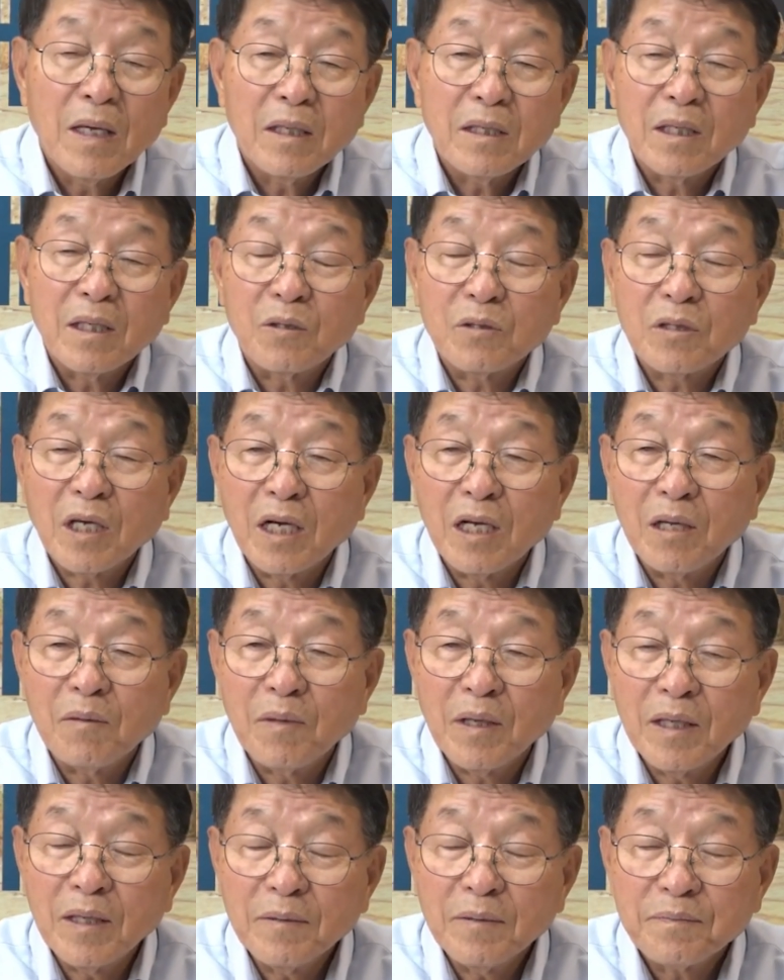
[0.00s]

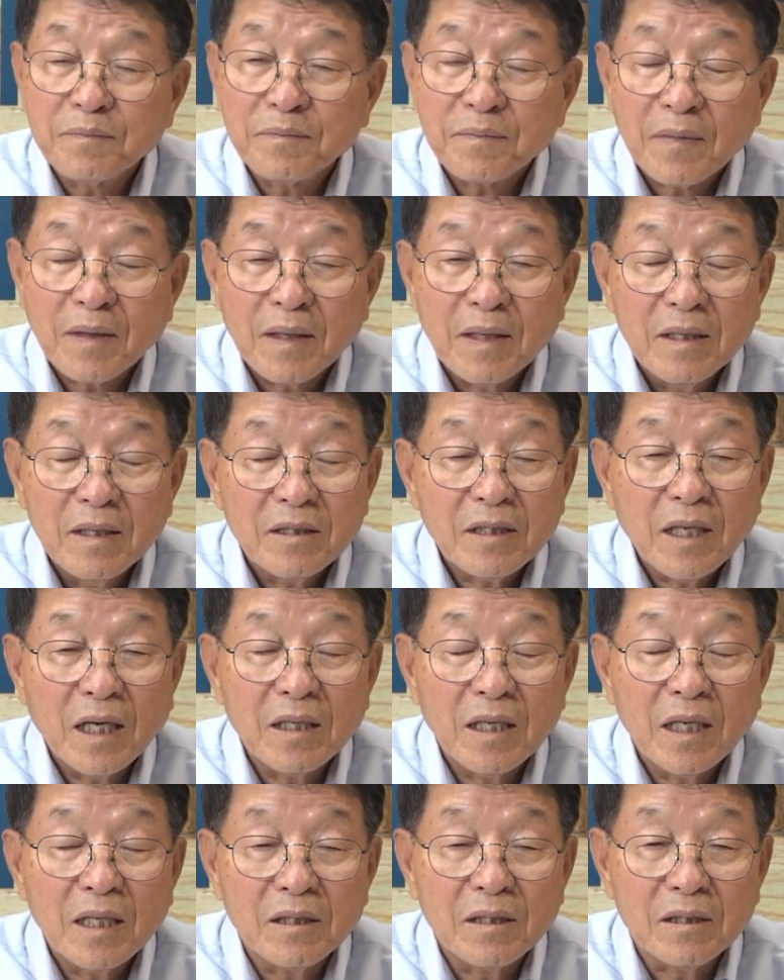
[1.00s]
예루살렘에
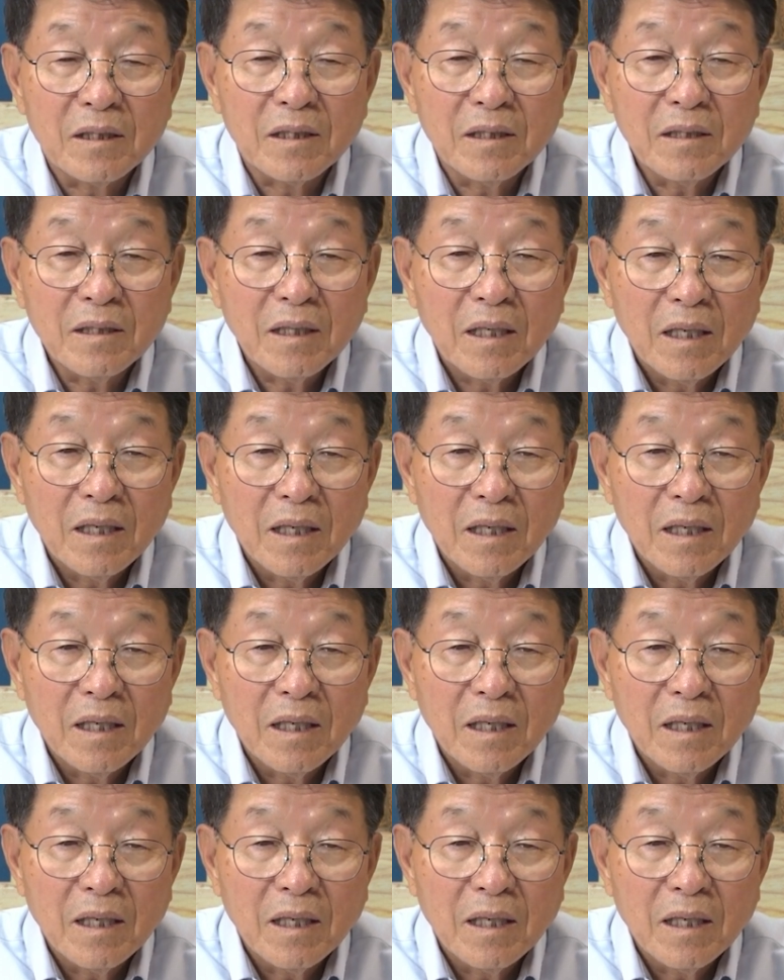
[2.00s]
산해드린